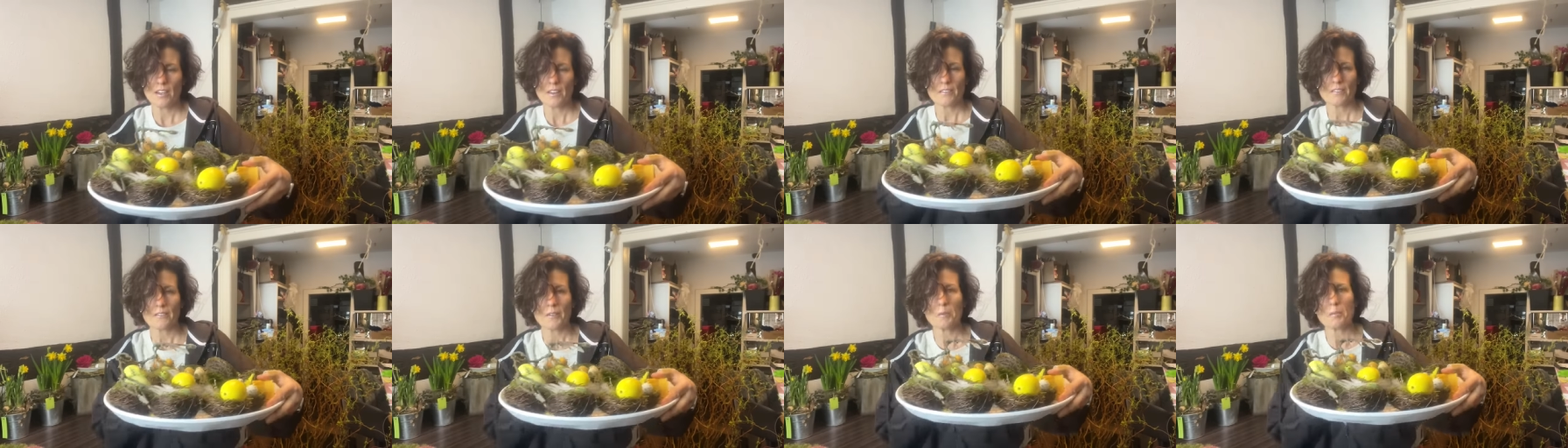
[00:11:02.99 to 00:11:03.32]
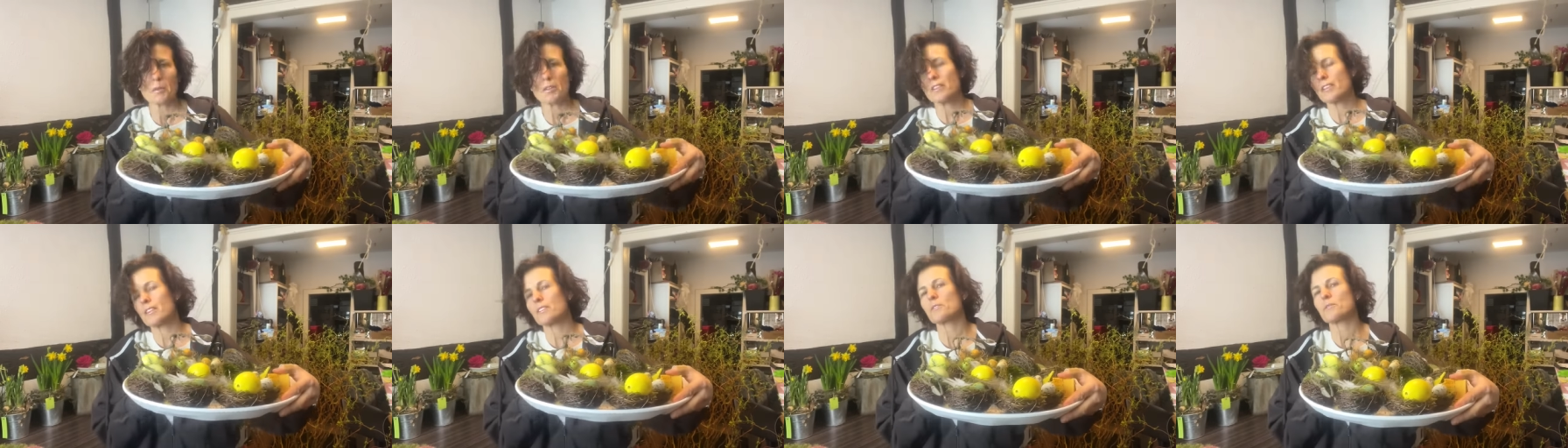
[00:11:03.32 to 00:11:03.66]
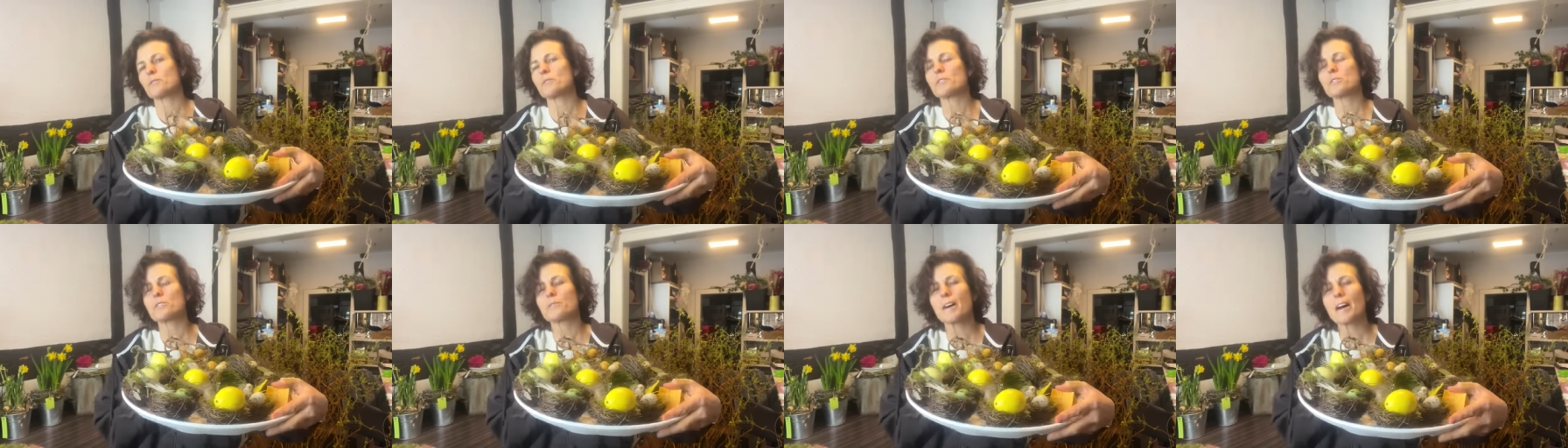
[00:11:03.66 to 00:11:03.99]
wenn man dann so
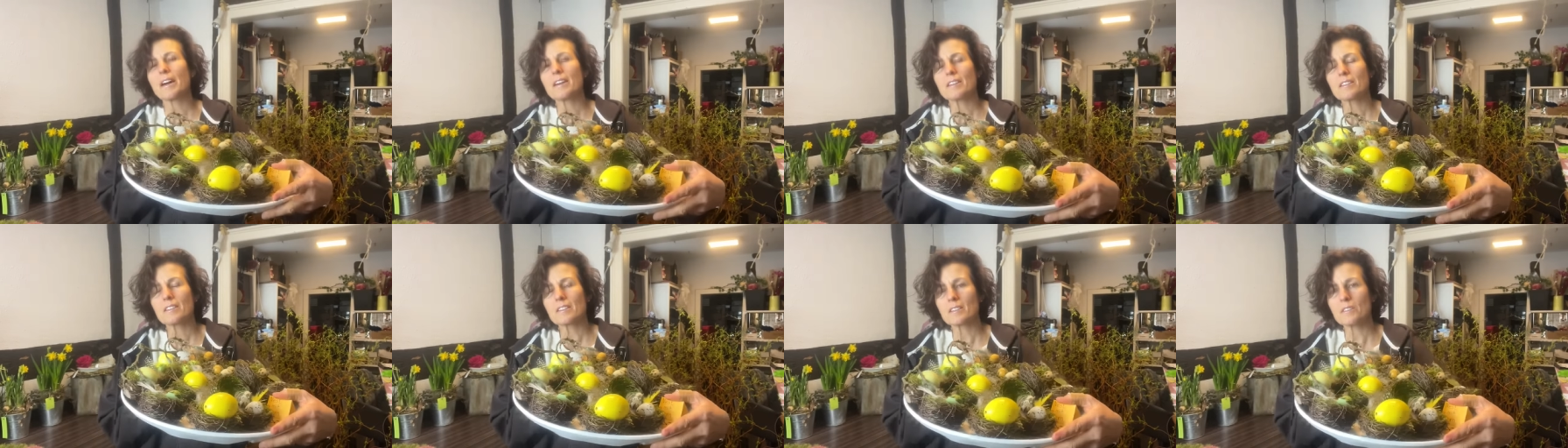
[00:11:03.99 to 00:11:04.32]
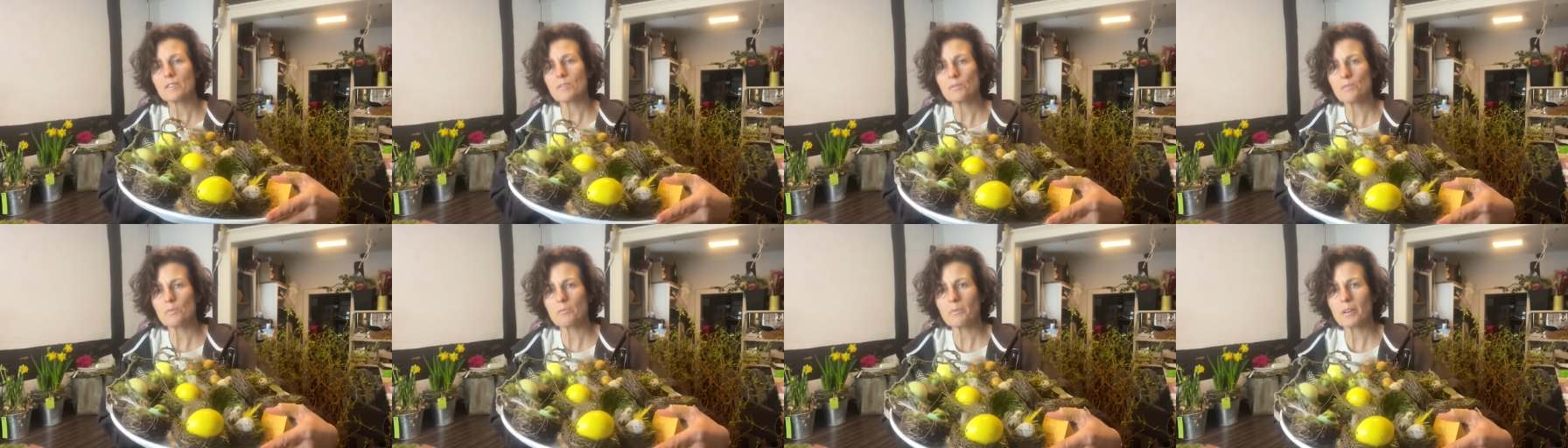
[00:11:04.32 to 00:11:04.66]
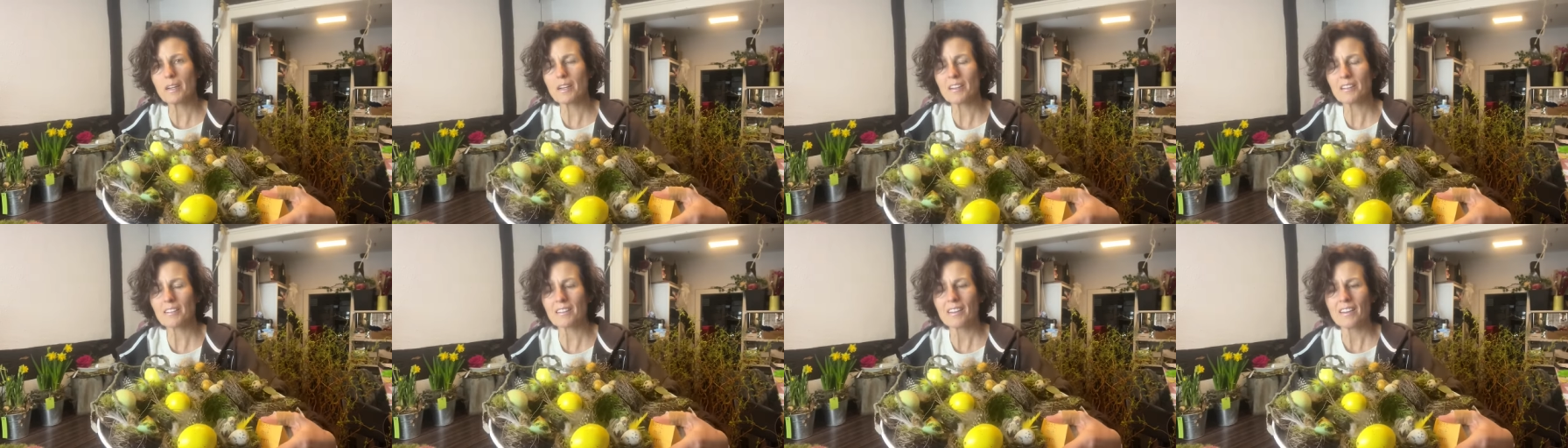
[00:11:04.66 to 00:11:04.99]
einen Zweig dazu
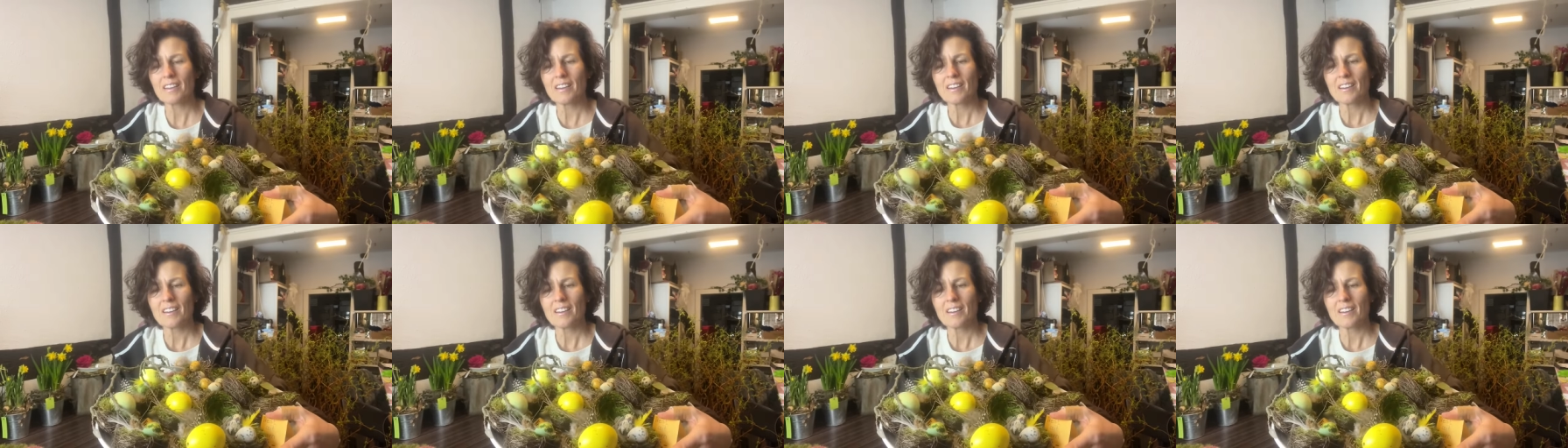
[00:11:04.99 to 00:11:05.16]
macht,